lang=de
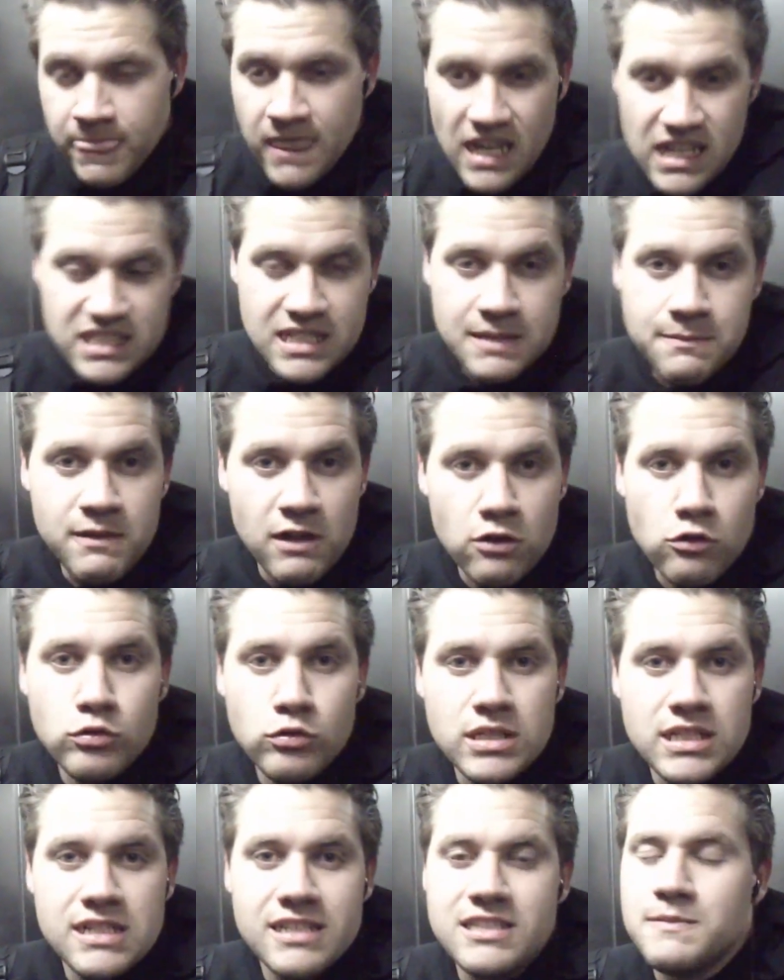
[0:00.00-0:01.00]
Es gibt auch
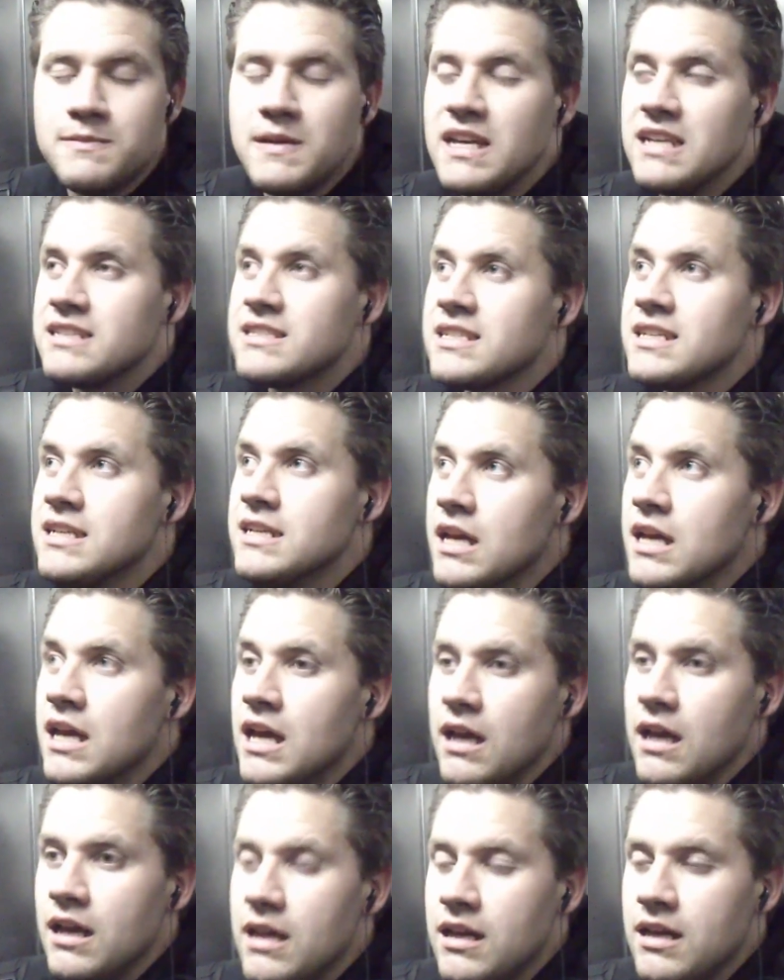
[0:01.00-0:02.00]
gute Let's Plays.
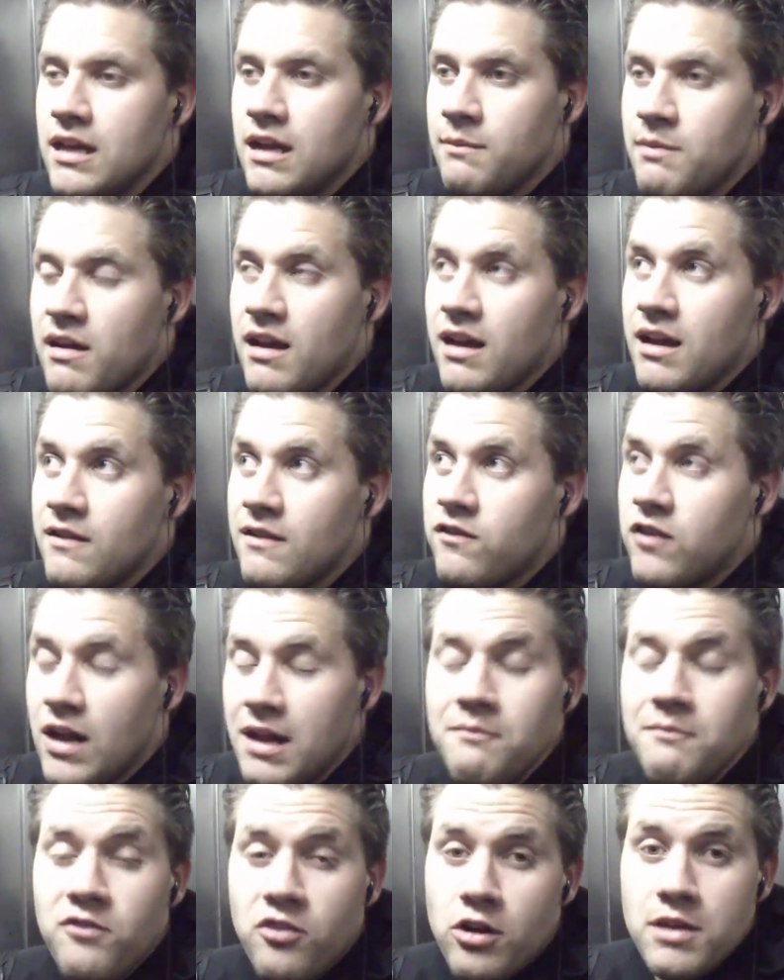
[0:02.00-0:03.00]
Äh, aber vor
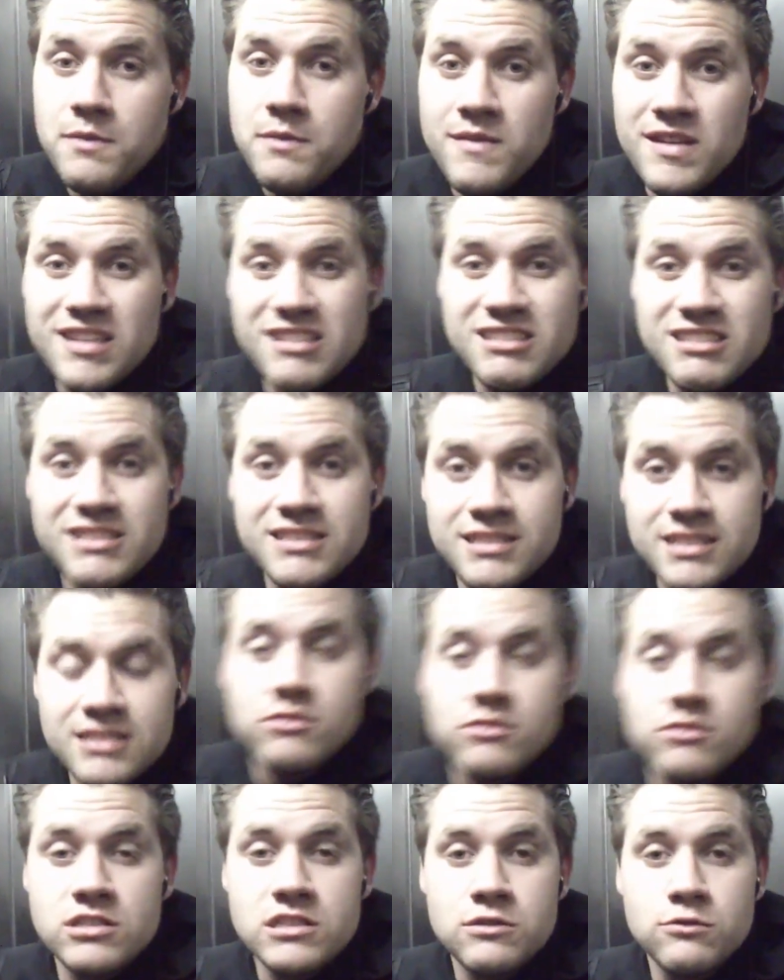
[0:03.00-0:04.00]
allem freue ich mich, dass die
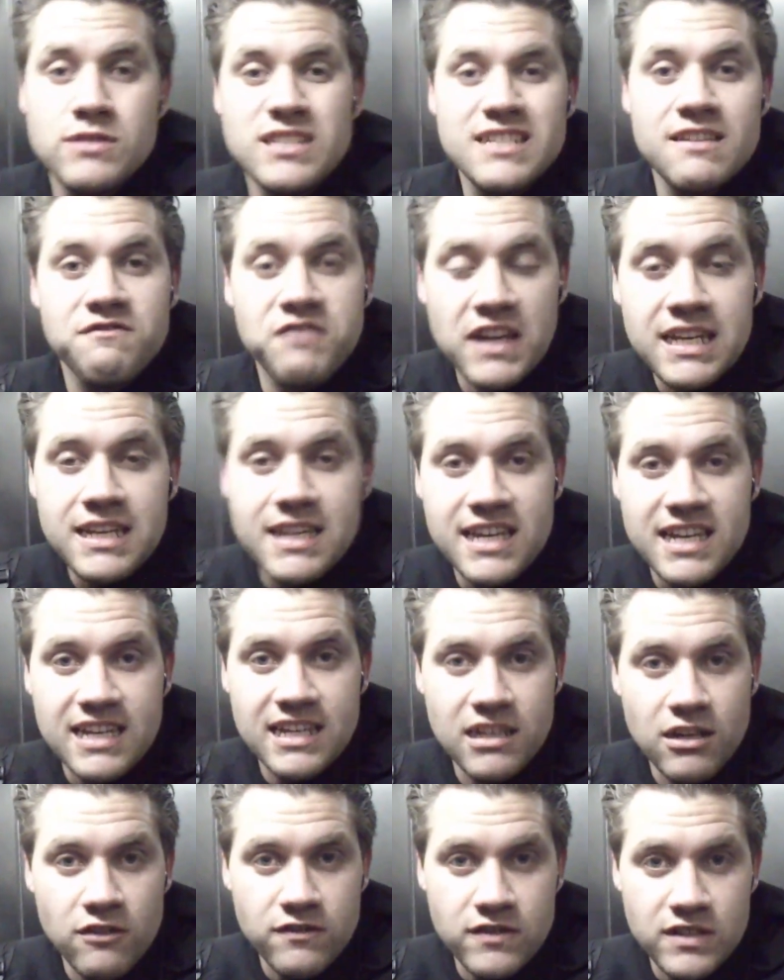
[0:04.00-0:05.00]
Diskussion sehr friedlich
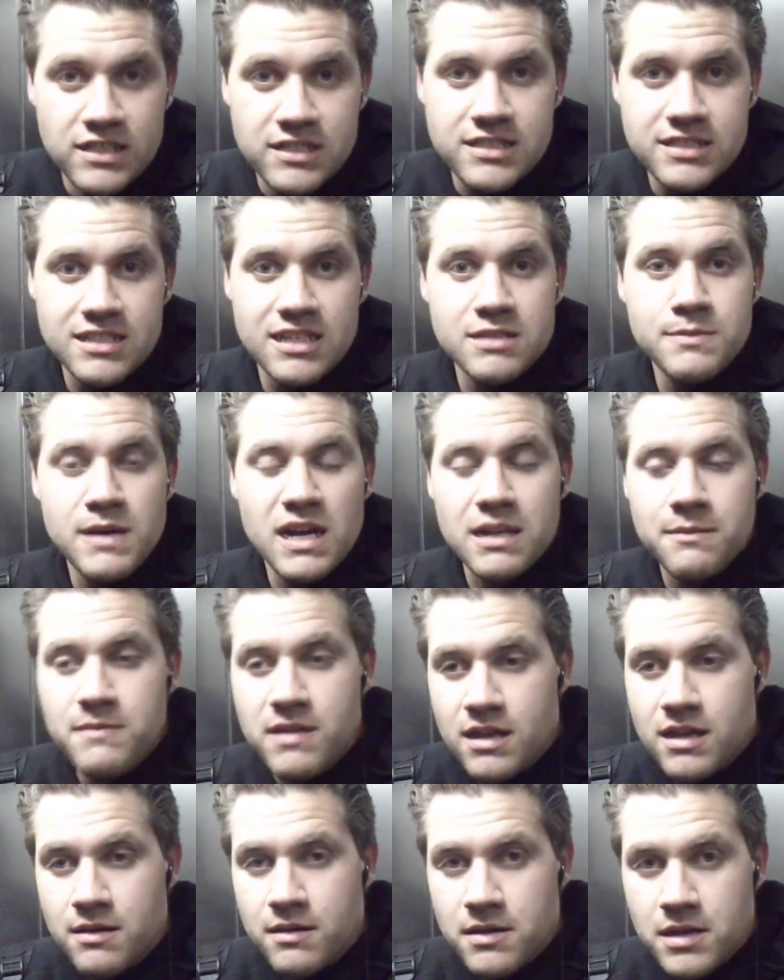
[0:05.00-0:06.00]
gelaufen ist. Das macht
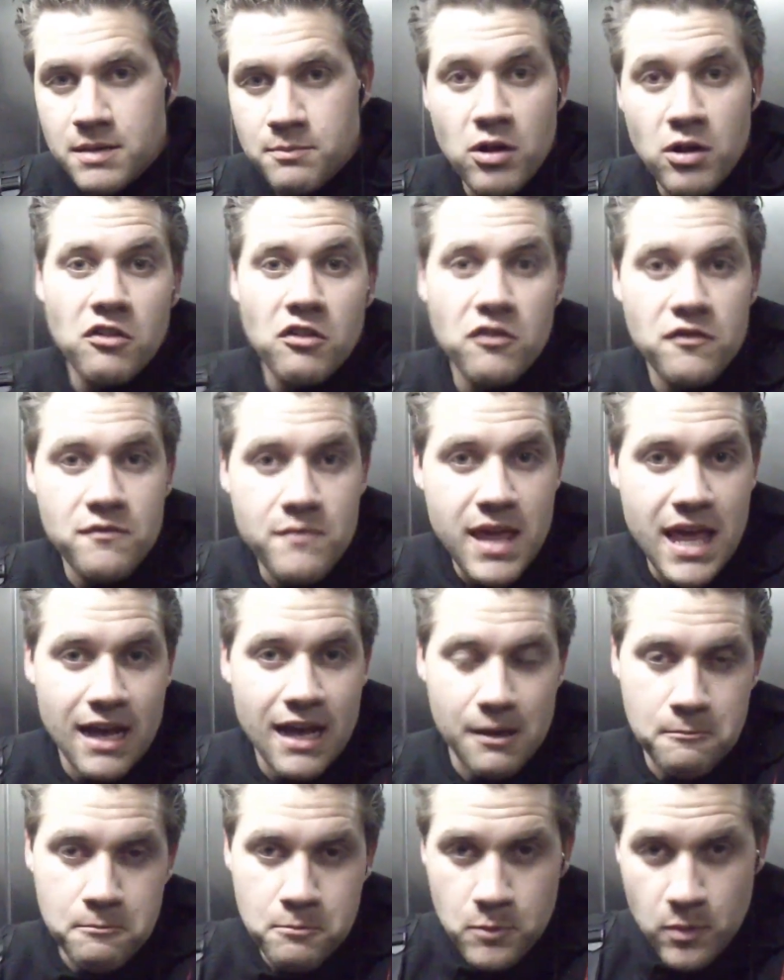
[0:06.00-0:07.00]
mir Bock auf
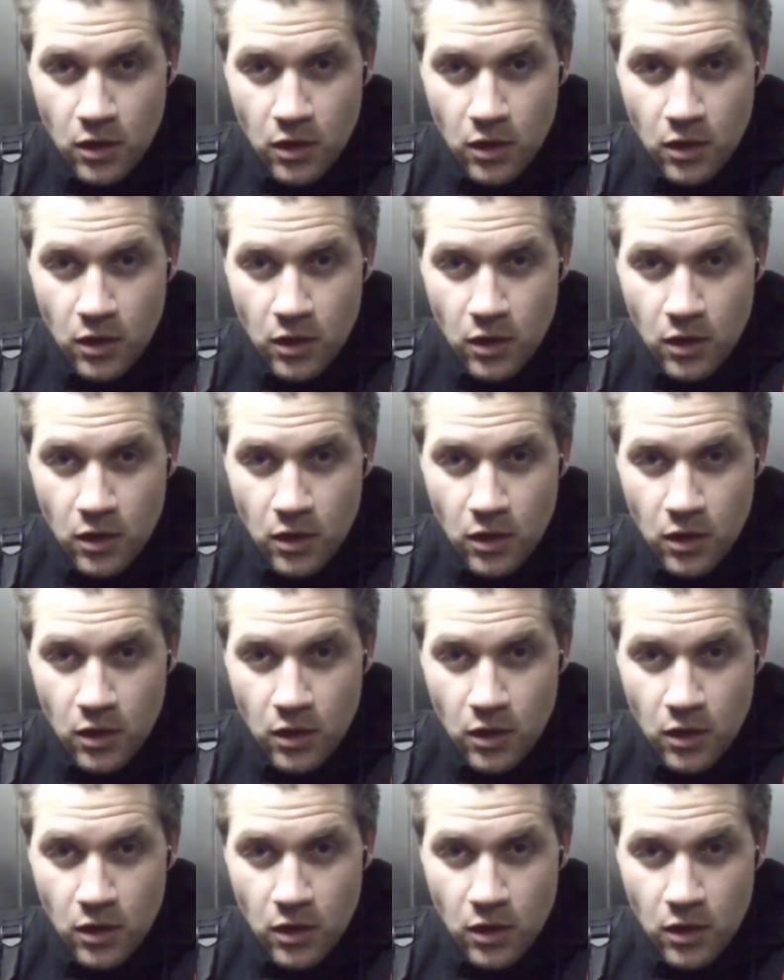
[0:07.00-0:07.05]
mehr.